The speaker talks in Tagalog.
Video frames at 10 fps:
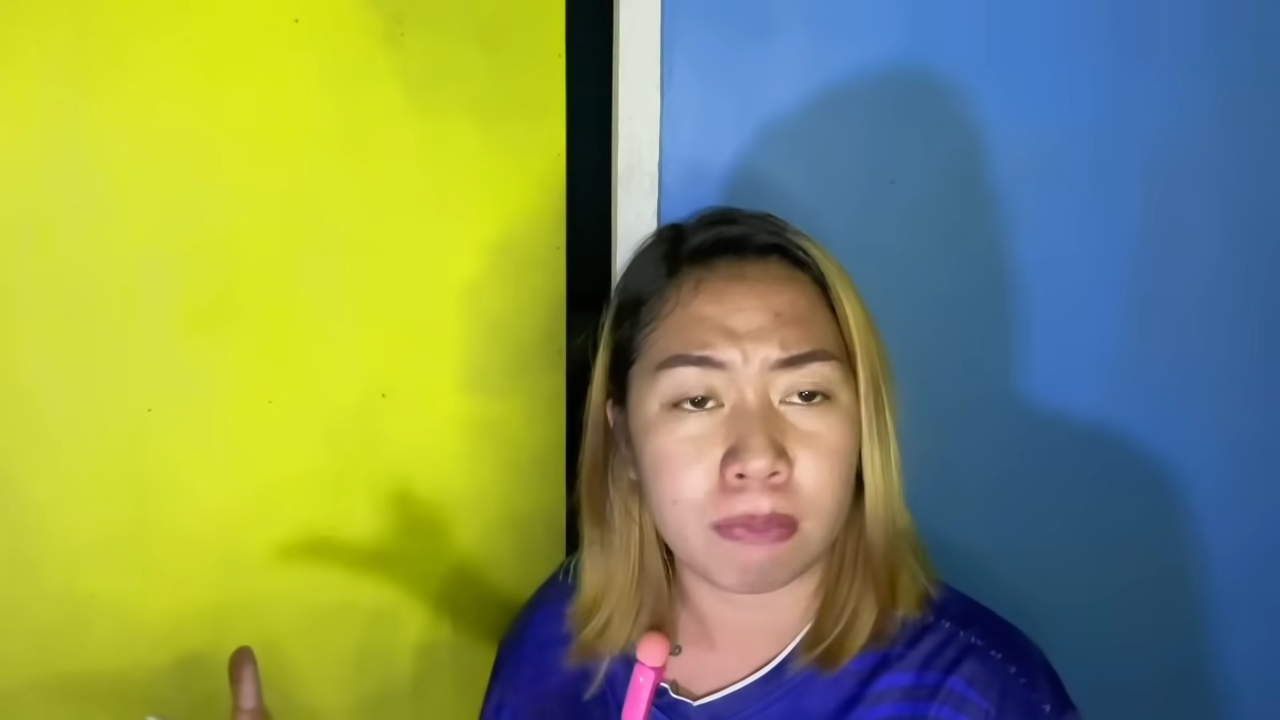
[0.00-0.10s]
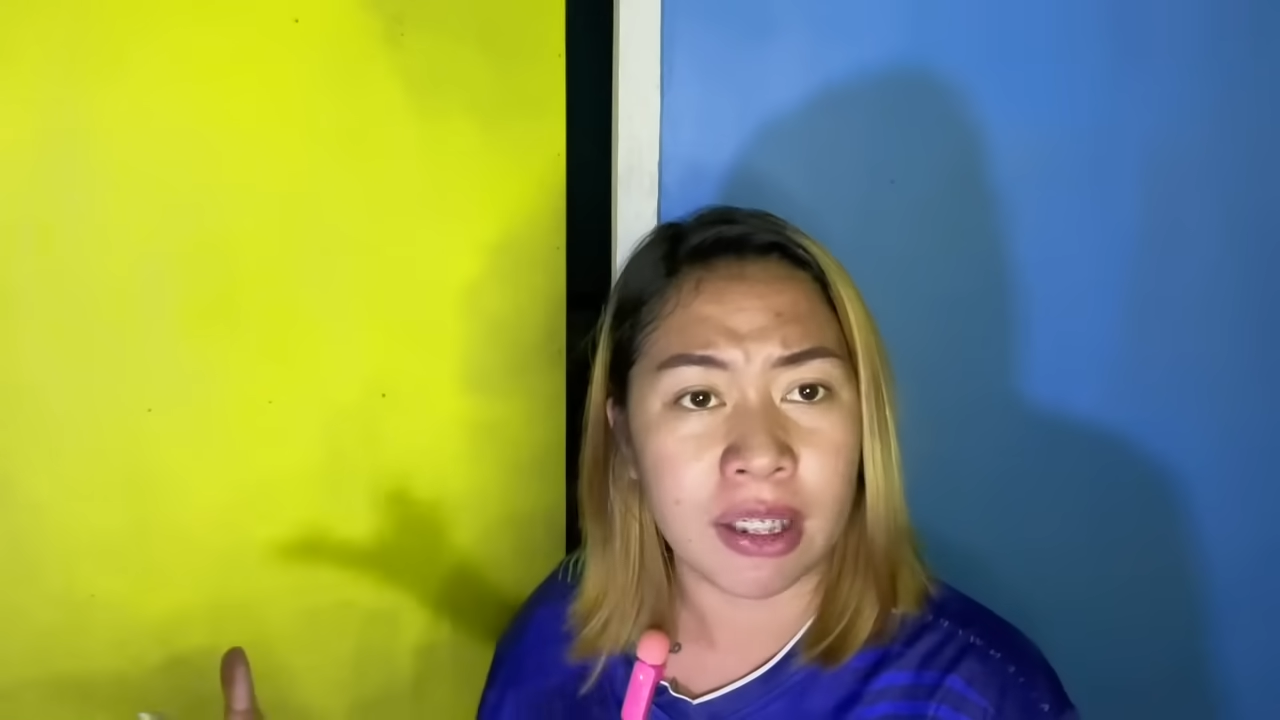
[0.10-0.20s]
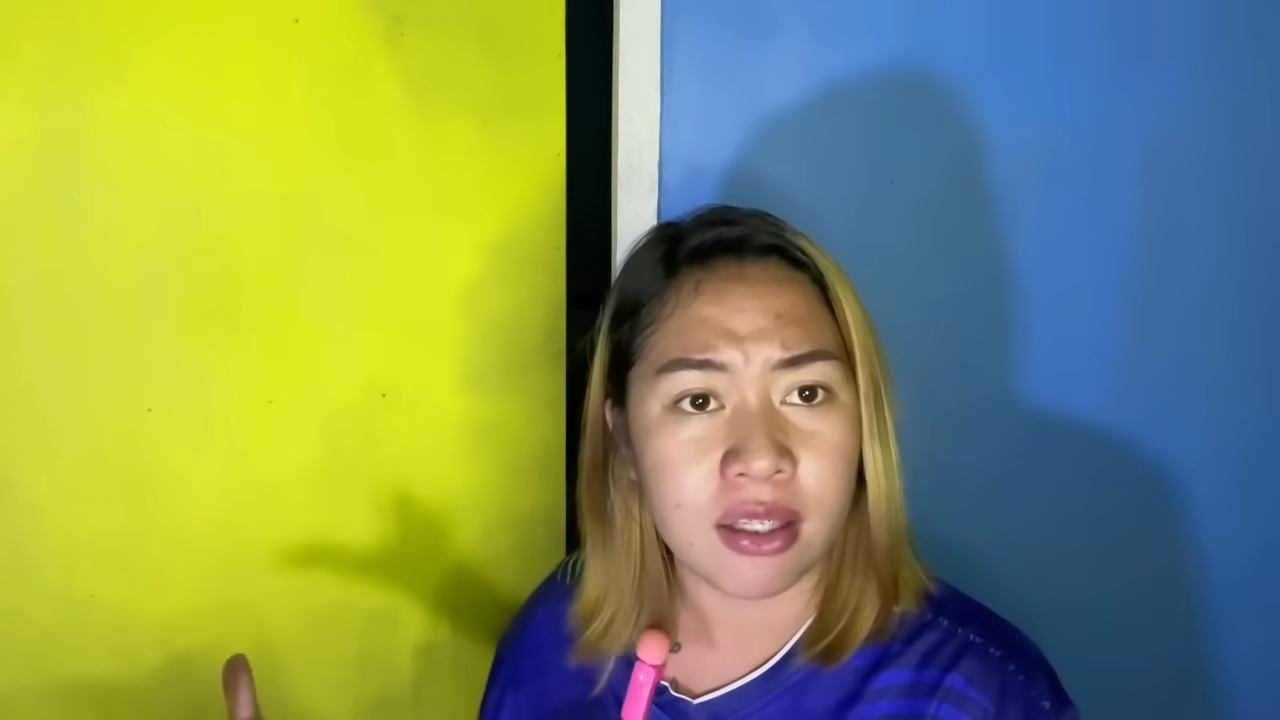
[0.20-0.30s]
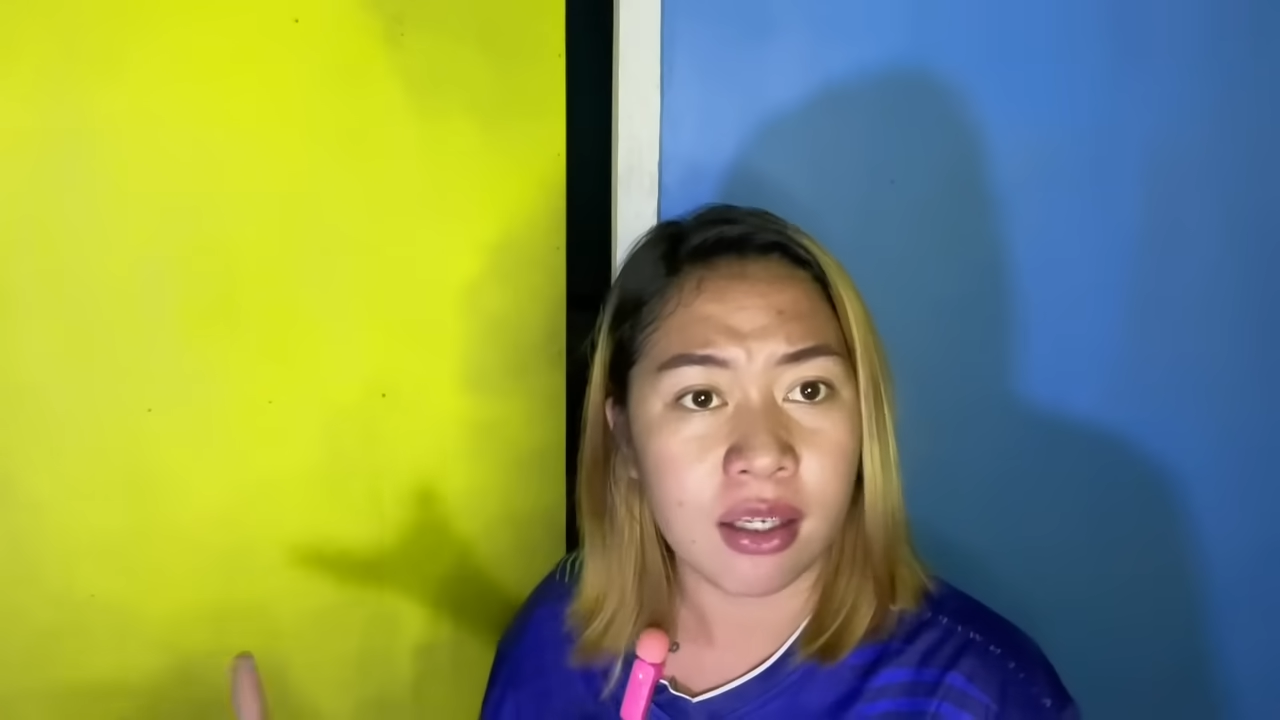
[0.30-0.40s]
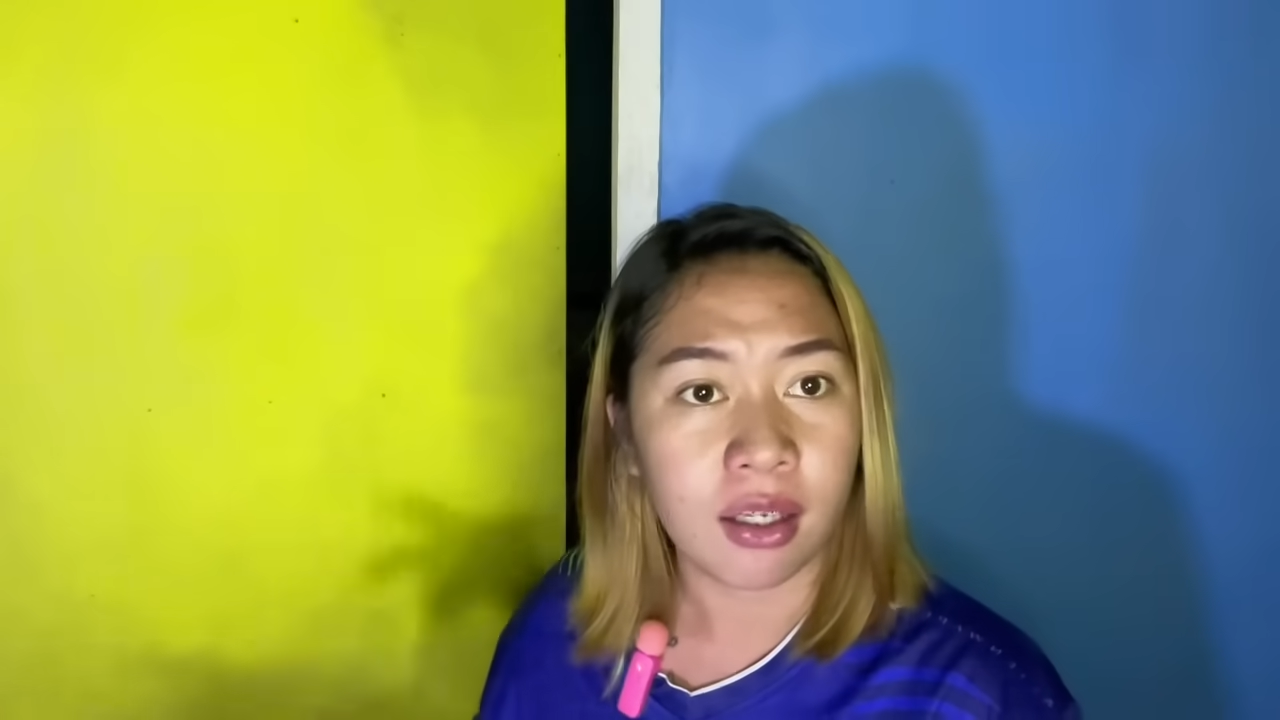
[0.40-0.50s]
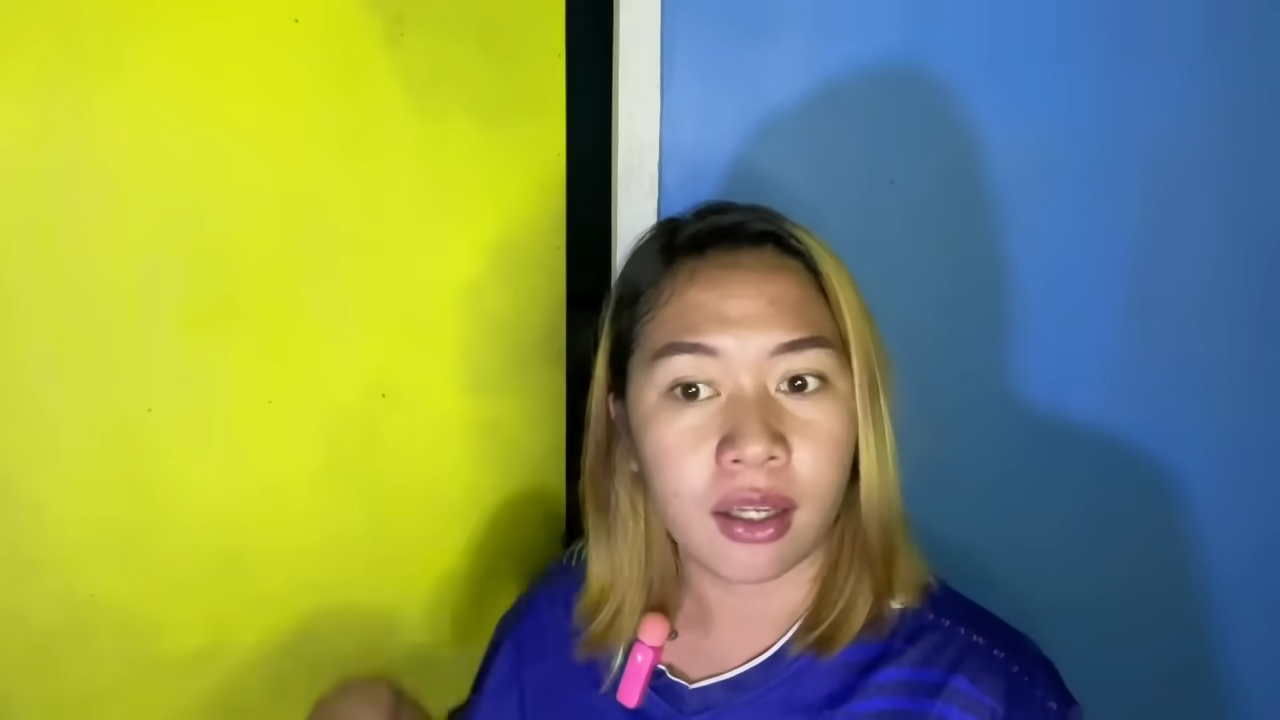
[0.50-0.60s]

place.